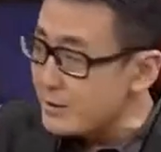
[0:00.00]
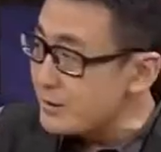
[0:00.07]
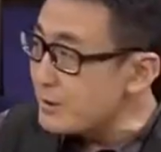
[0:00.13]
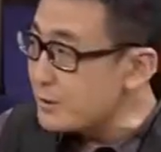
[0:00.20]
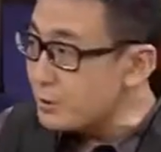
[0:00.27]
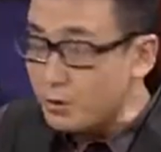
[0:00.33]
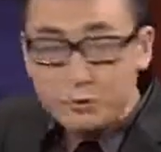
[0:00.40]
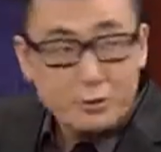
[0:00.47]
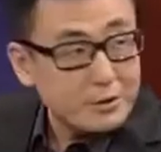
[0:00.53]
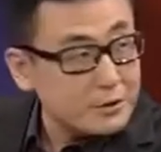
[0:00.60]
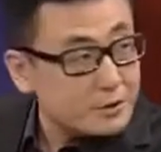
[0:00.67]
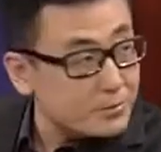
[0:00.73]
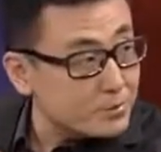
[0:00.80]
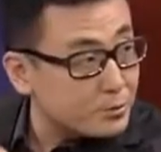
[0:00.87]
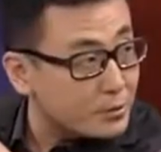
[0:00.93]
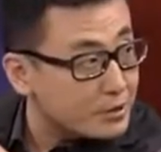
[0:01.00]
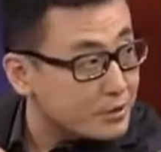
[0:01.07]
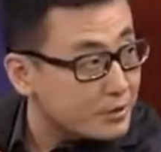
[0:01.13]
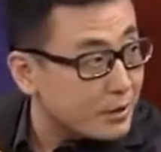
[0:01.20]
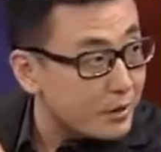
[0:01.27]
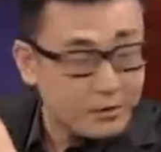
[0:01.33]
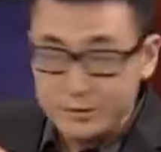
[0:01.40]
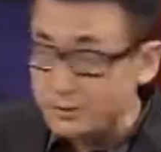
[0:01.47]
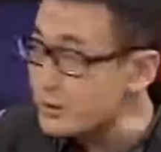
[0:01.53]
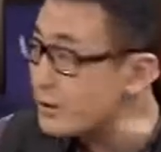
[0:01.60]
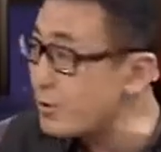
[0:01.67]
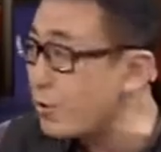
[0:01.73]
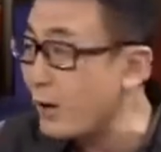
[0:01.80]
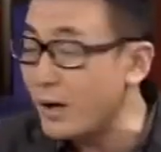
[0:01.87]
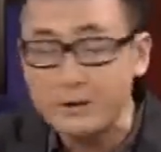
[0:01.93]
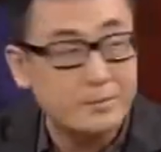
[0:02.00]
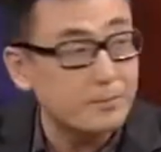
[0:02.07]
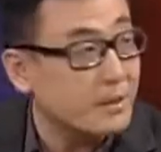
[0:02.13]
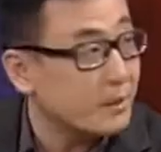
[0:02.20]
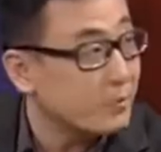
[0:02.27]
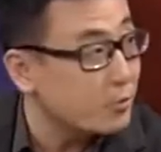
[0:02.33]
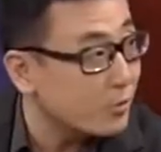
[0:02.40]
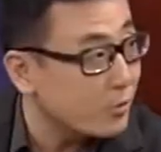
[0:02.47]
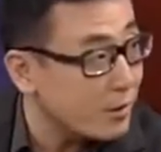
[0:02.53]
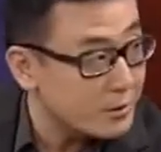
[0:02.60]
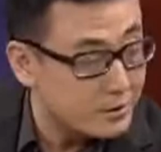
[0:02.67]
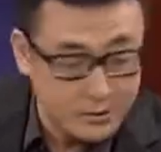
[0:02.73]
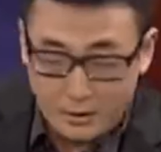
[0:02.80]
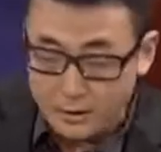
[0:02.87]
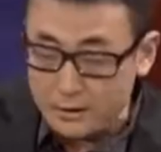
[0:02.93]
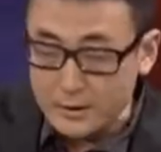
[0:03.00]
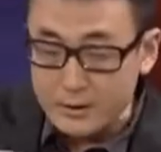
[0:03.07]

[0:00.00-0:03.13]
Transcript: 这个短短的这么多信呢，这是个华人，美国的华人啊，